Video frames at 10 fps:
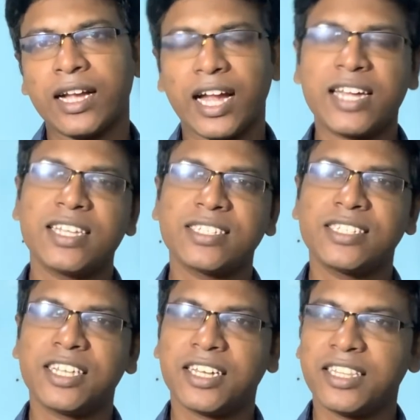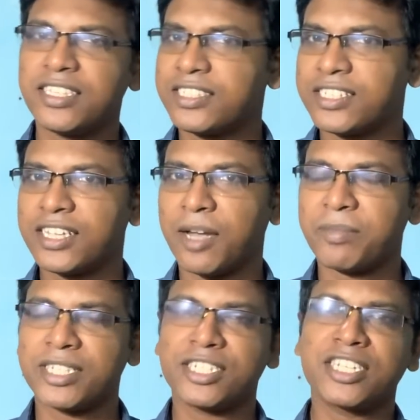গাইডেন্স যেটা দিচ্ছি
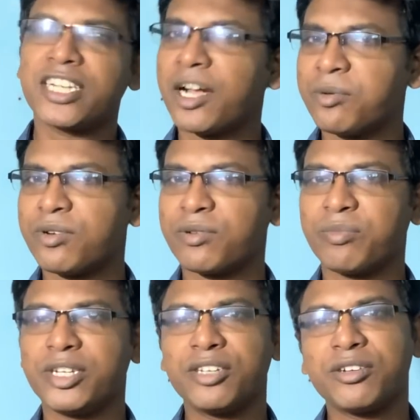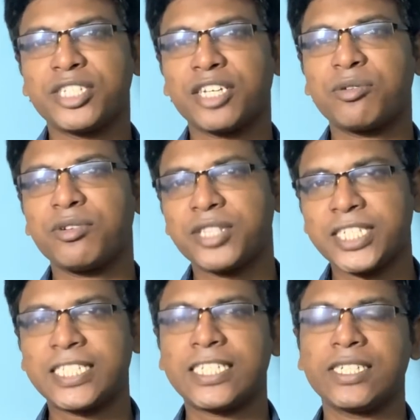আমরা যে শিক্ষামূলক ভিডিও যেগুলো
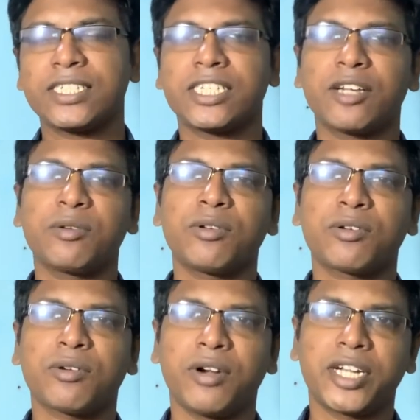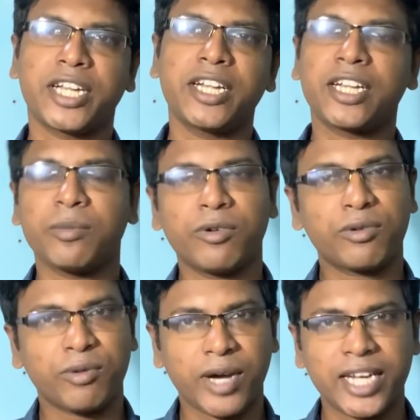দিচ্ছি সেগুলোর কন্টেন্ট এবং
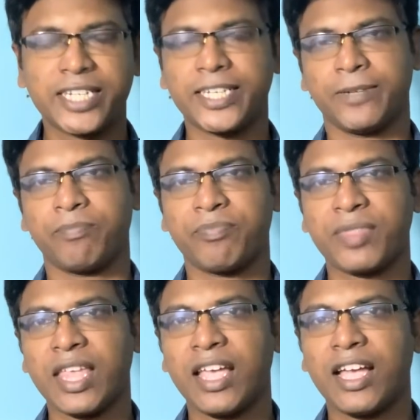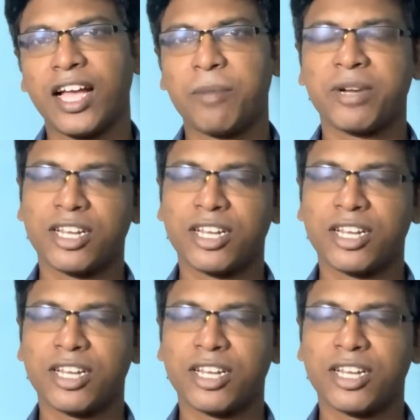কোয়ালিটি আপনারা